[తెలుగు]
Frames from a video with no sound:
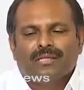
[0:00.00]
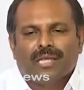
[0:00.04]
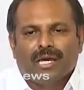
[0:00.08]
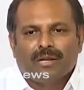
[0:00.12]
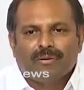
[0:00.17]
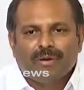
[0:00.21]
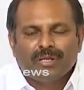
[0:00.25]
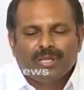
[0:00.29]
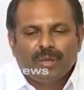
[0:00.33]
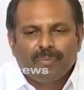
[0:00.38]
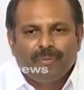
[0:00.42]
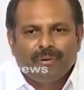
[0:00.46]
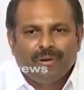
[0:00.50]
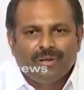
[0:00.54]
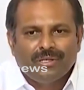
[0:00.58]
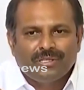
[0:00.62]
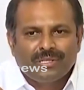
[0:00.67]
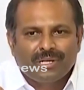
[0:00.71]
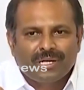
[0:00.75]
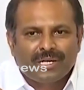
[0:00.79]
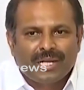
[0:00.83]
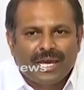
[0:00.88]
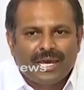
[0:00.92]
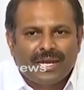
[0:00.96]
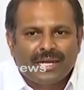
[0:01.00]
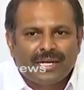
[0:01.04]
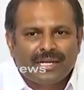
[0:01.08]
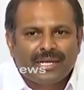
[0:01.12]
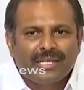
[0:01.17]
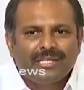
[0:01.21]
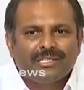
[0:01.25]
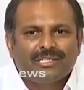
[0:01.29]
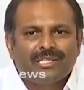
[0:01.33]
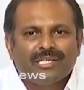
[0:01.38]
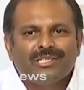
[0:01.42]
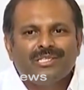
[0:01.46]
తర్వాత పోలీసులకు
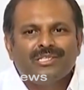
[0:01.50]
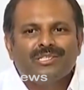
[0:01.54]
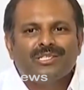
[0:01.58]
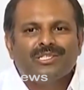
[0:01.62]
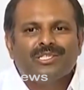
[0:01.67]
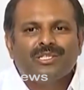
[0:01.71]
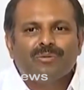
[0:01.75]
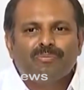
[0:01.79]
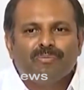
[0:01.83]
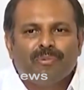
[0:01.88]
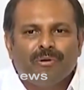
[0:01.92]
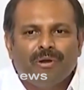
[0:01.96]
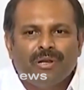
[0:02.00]
డైరెక్ట్గా ఇన్స్ట్రక్షన్స్ ఇచ్చి